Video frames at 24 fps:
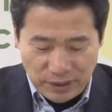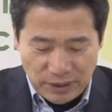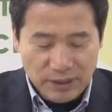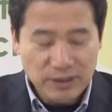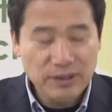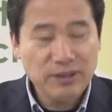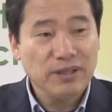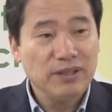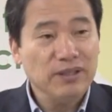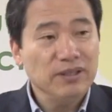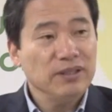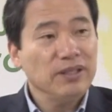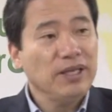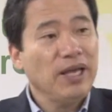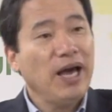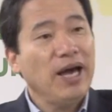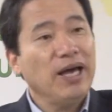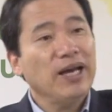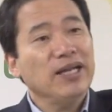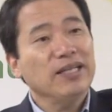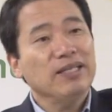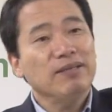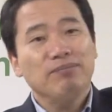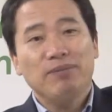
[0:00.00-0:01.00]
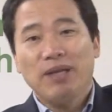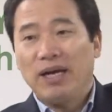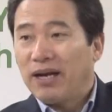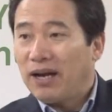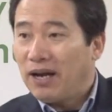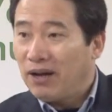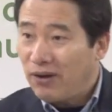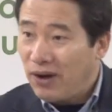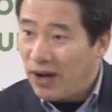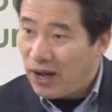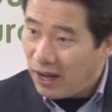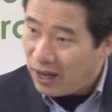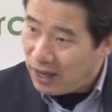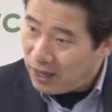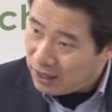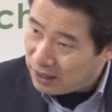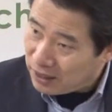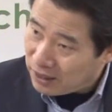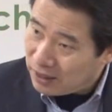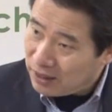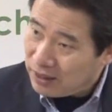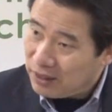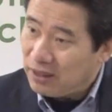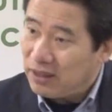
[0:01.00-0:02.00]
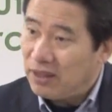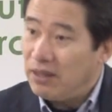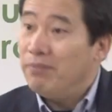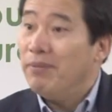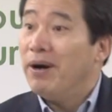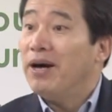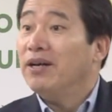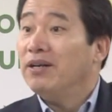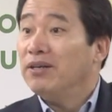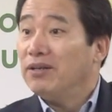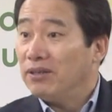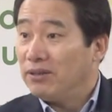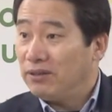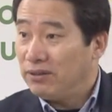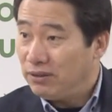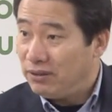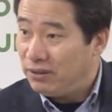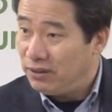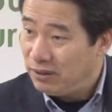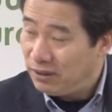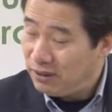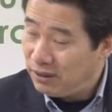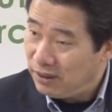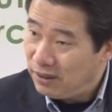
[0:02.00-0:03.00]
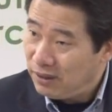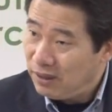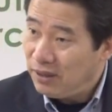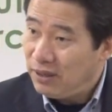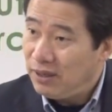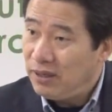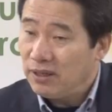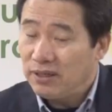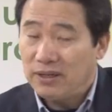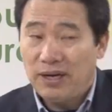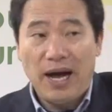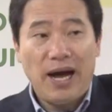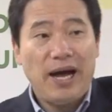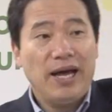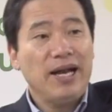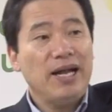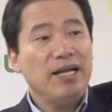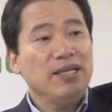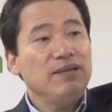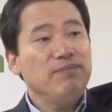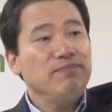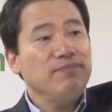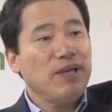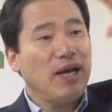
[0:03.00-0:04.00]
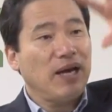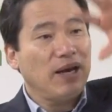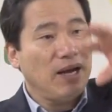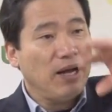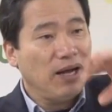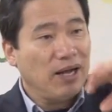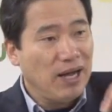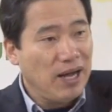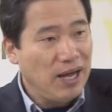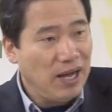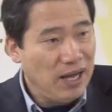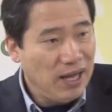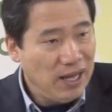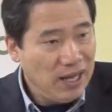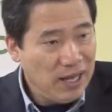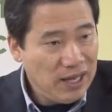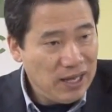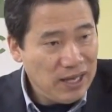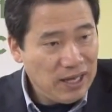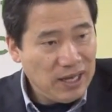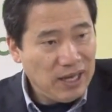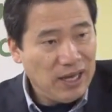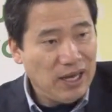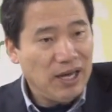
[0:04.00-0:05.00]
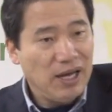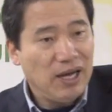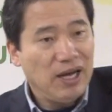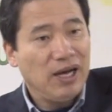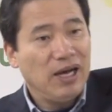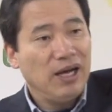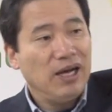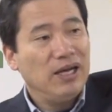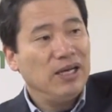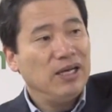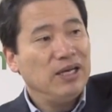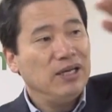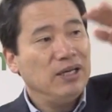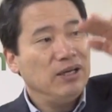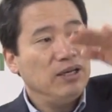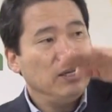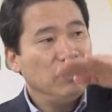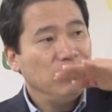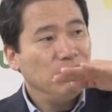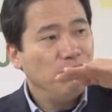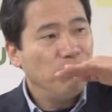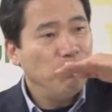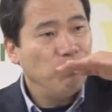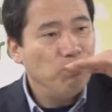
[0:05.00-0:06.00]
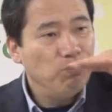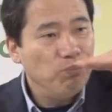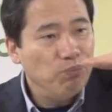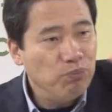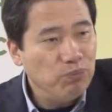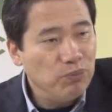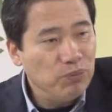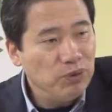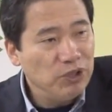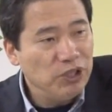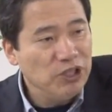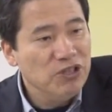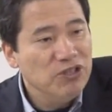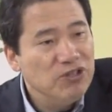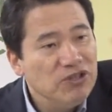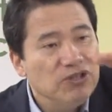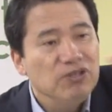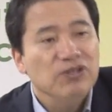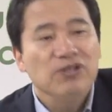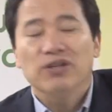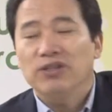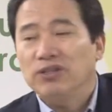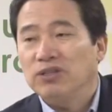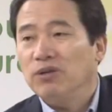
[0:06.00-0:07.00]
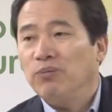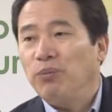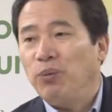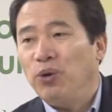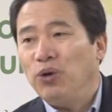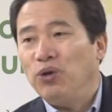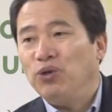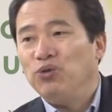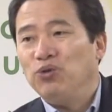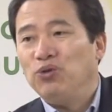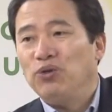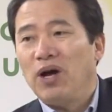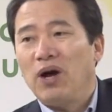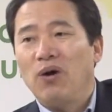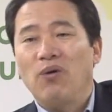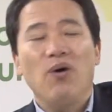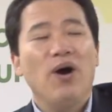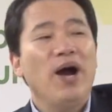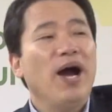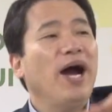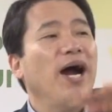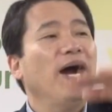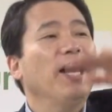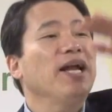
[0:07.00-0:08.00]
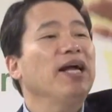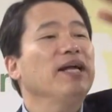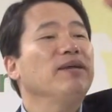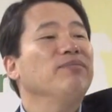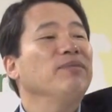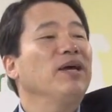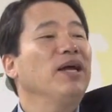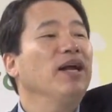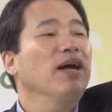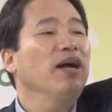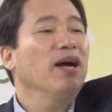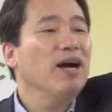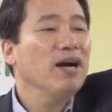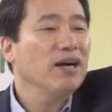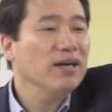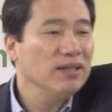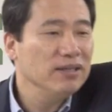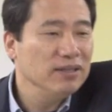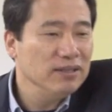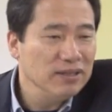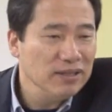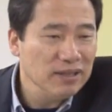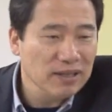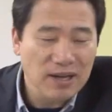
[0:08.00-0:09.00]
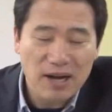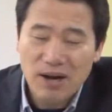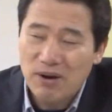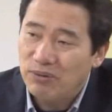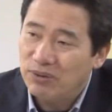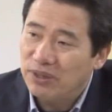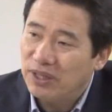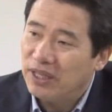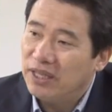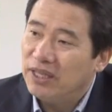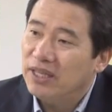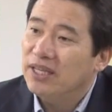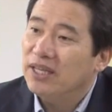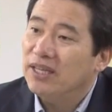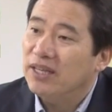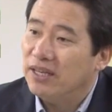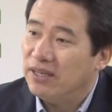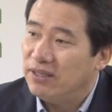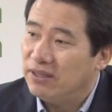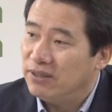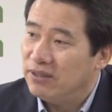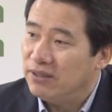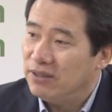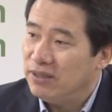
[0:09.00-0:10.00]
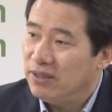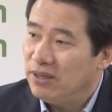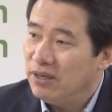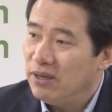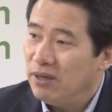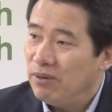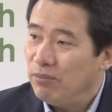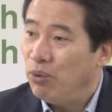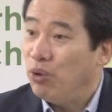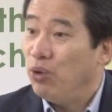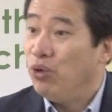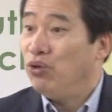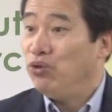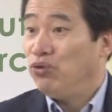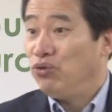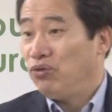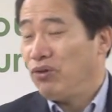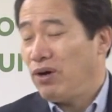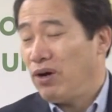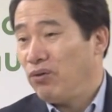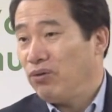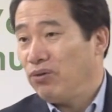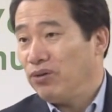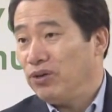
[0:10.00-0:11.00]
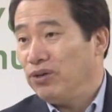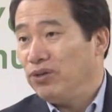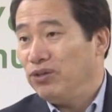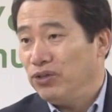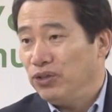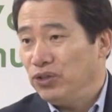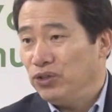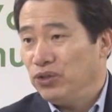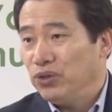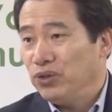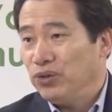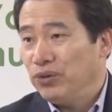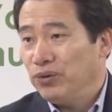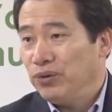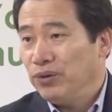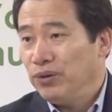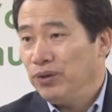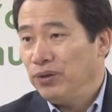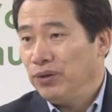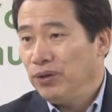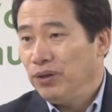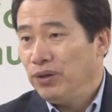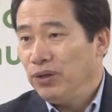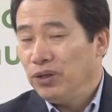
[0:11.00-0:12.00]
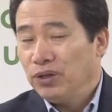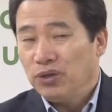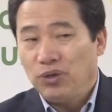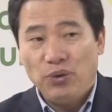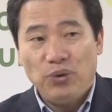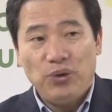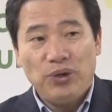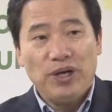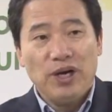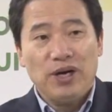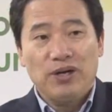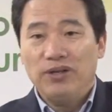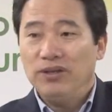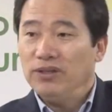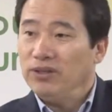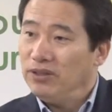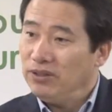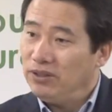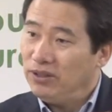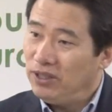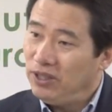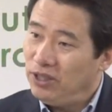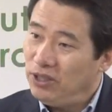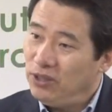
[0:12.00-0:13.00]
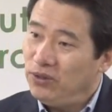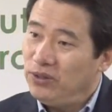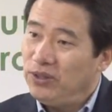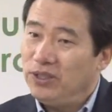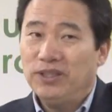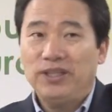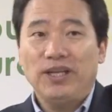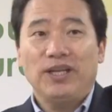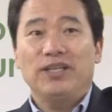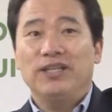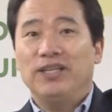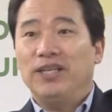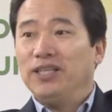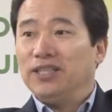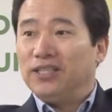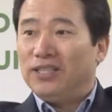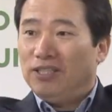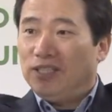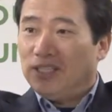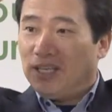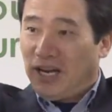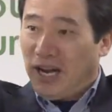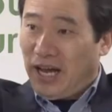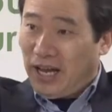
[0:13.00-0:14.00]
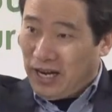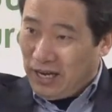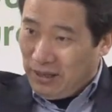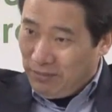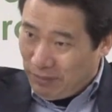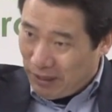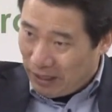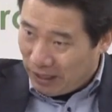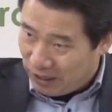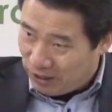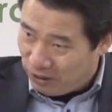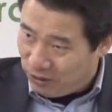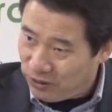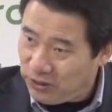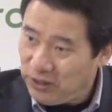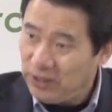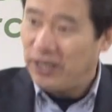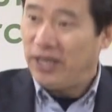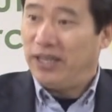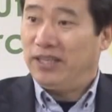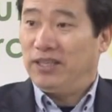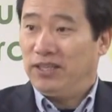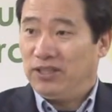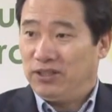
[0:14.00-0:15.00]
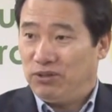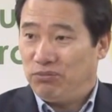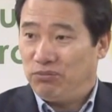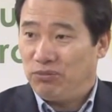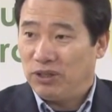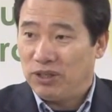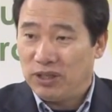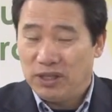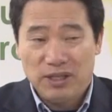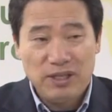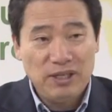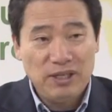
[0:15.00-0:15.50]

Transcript: 그래서 그렇게 하나님 나라가 임하는 것들을 그 하나님 나라가 아, 있는 것을 보여주기도 하고 하나님 나라가 그들 가운데 있게 되는 보여주기도 하고 그러는 거죠. 교회가 그런 것들이 이루어질 때 그게 진정한 하나님 나라 이루어진 거 아니겠습니까?